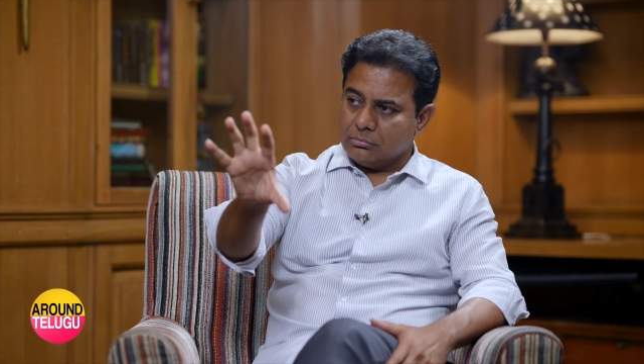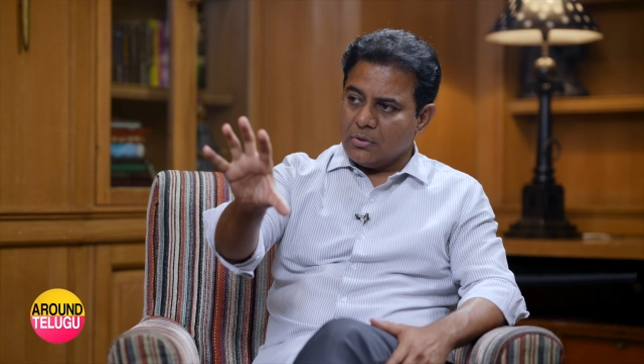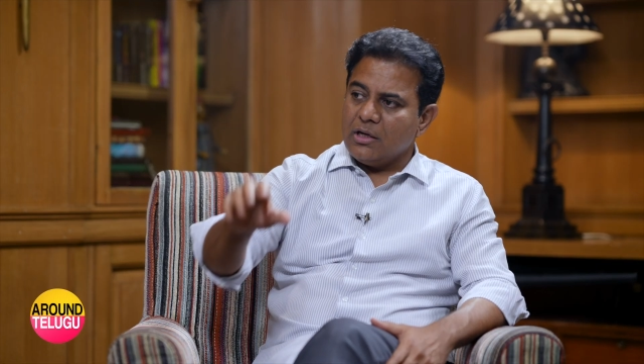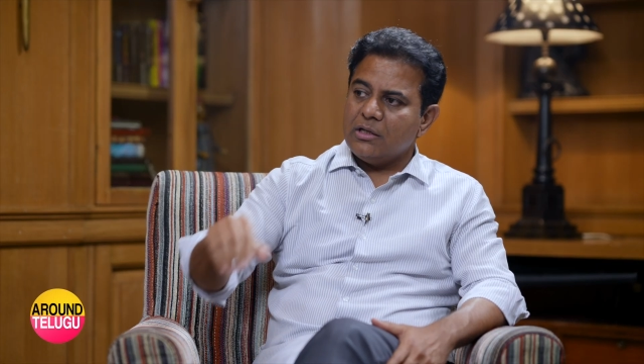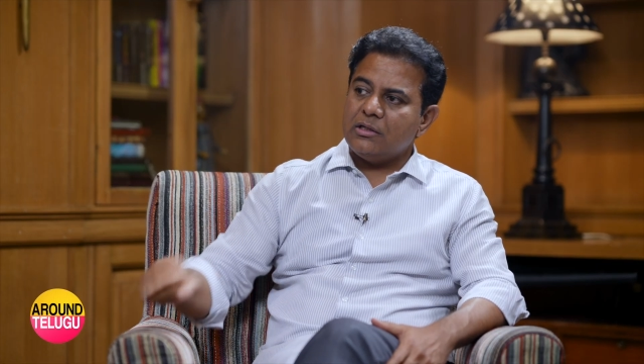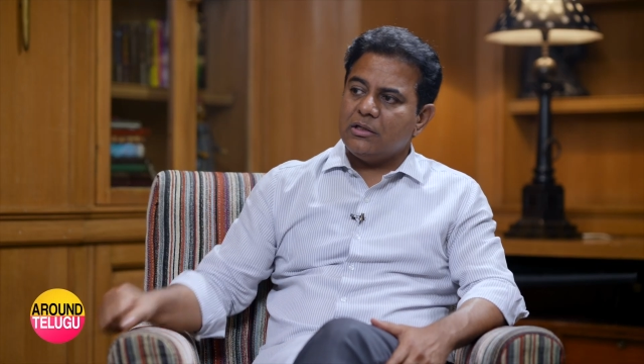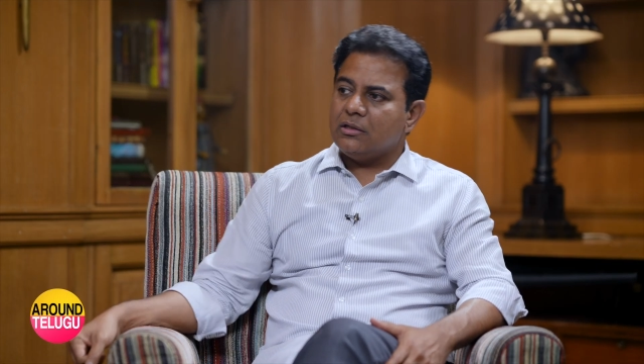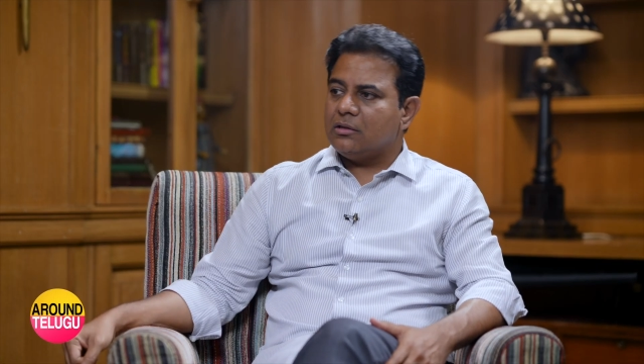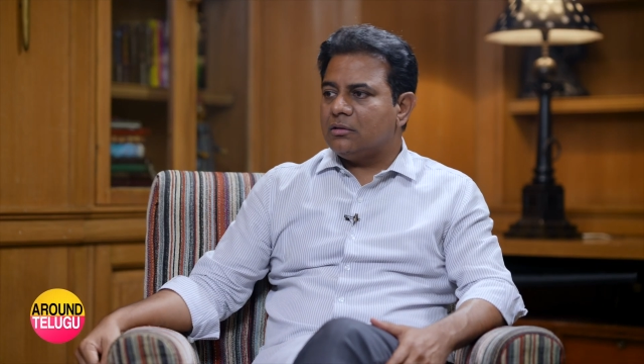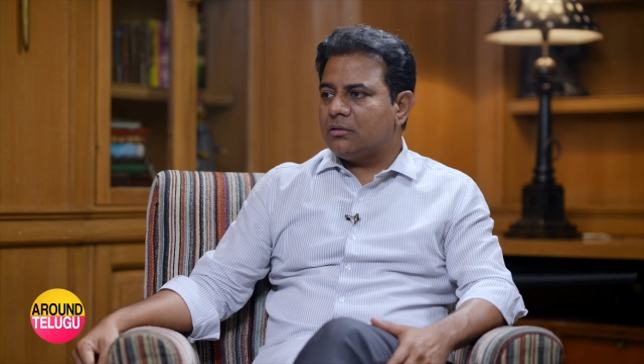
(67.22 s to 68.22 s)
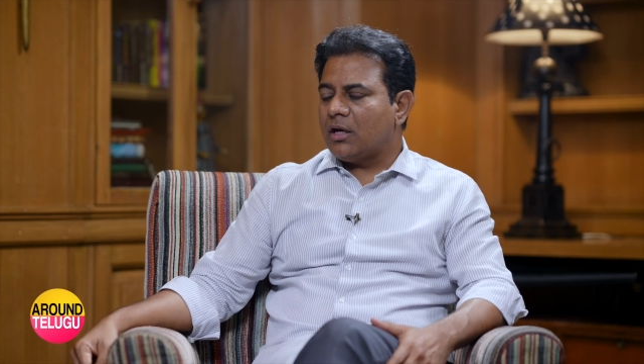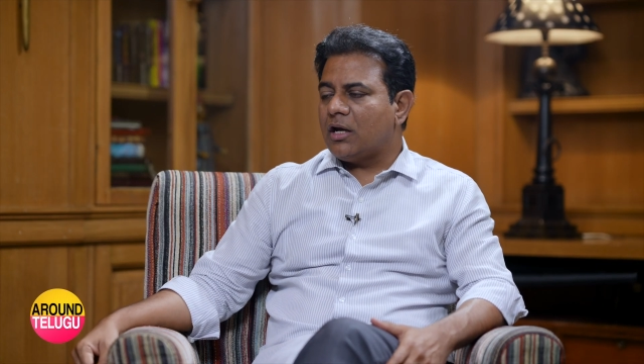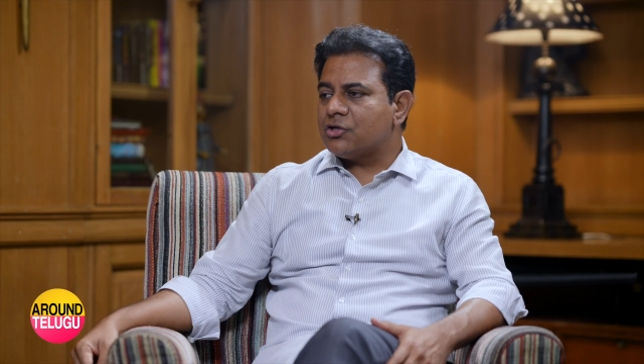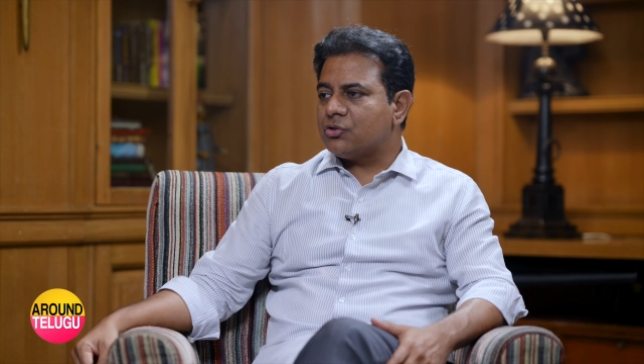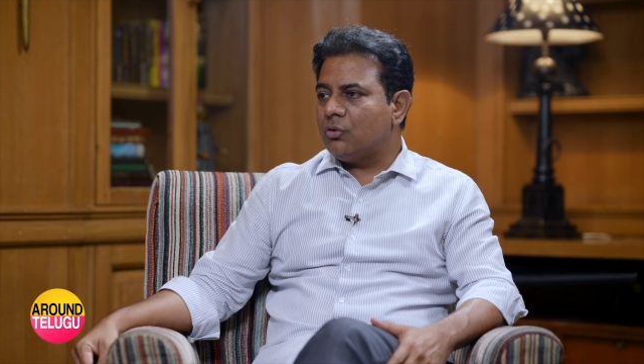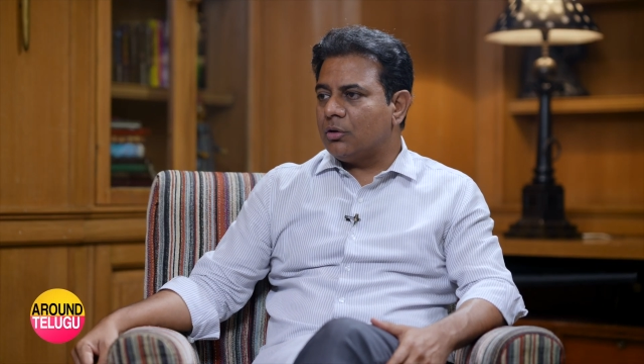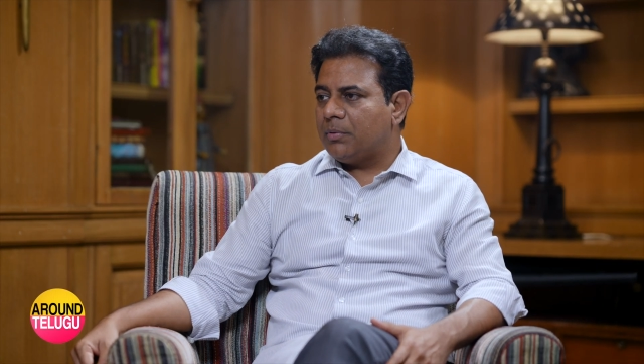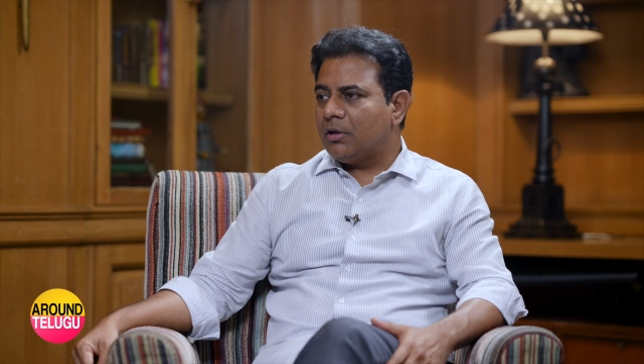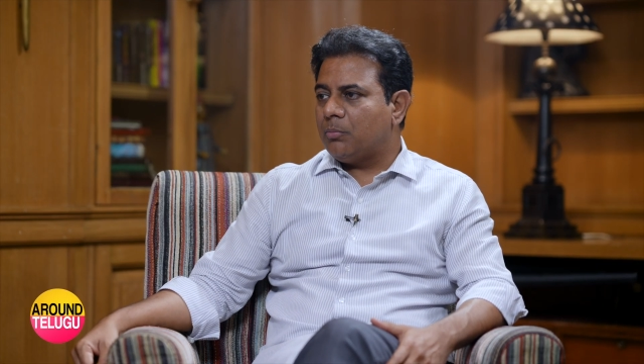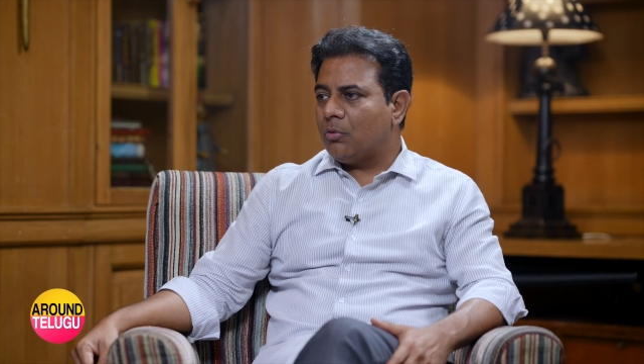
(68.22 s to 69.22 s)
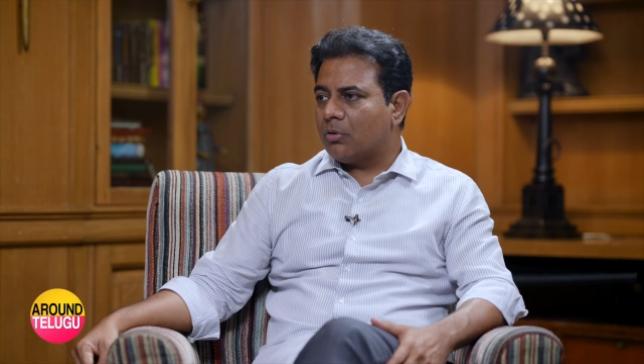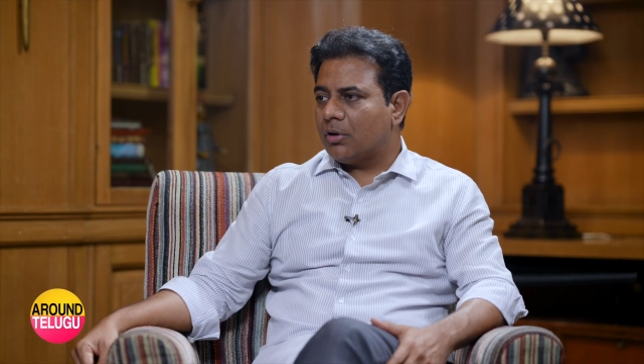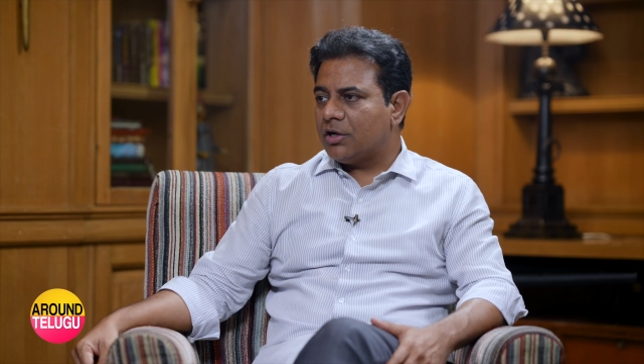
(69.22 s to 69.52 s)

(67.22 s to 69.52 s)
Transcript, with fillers: అనేది నైరాశ్యంలోకి పిల్లలు పోకుండా